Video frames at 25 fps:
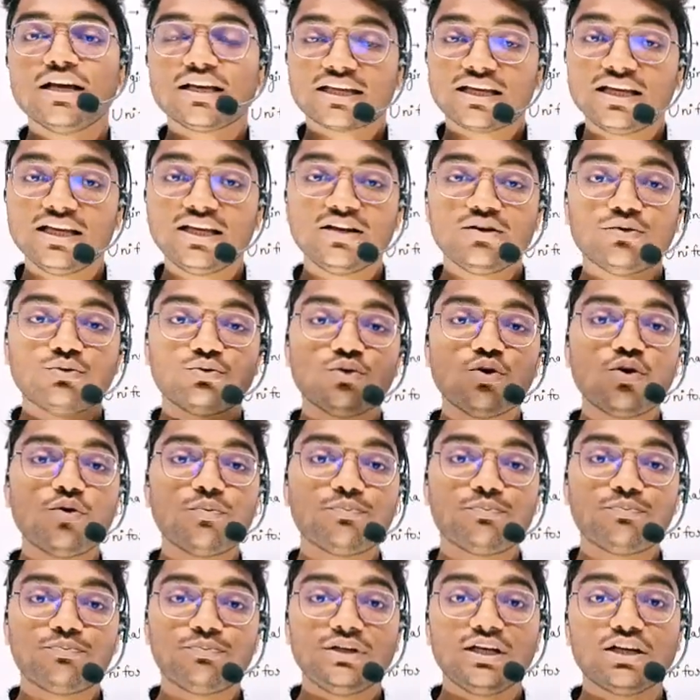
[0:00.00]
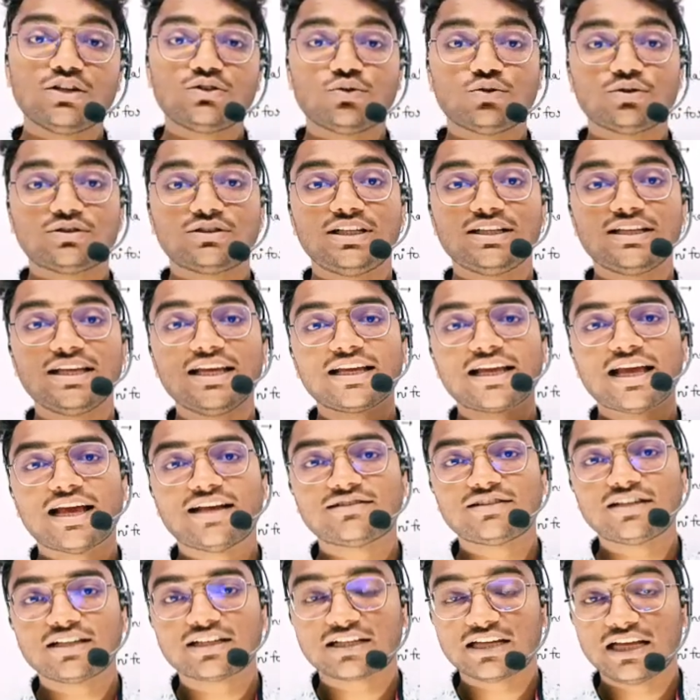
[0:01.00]
कि वो ये सोचते कि
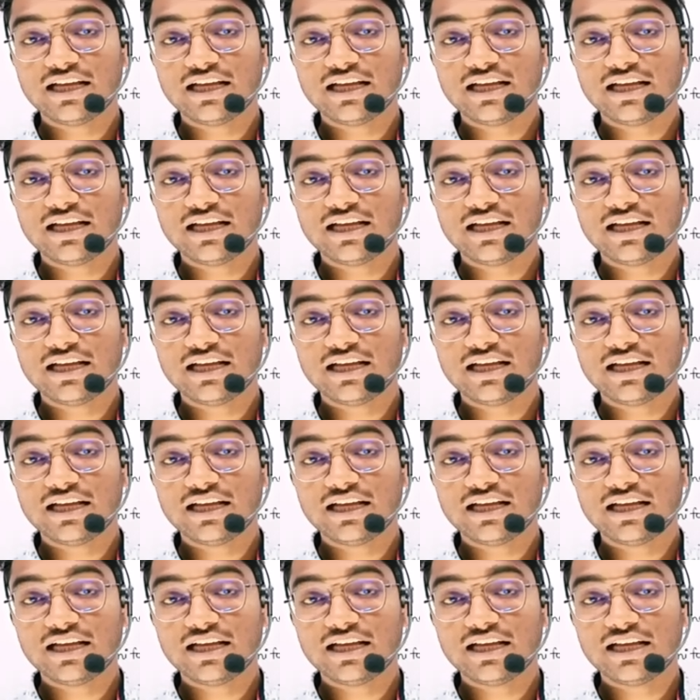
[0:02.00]
कैसे